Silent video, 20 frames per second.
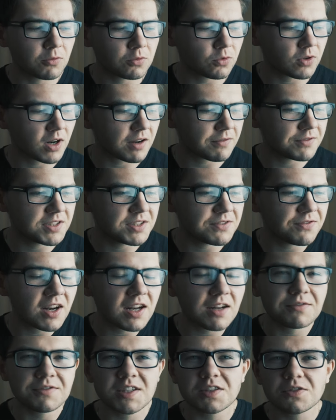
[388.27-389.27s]
która
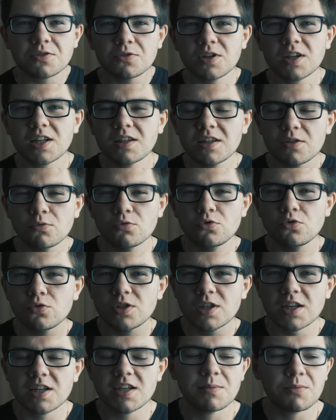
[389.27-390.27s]
wyzwala w nas konkretne
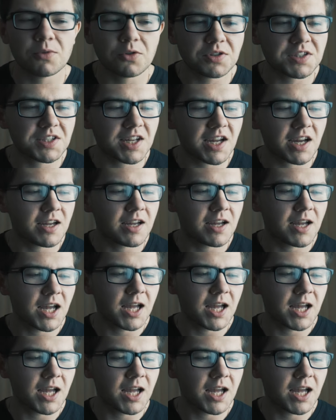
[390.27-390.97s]
uczucia i emocje.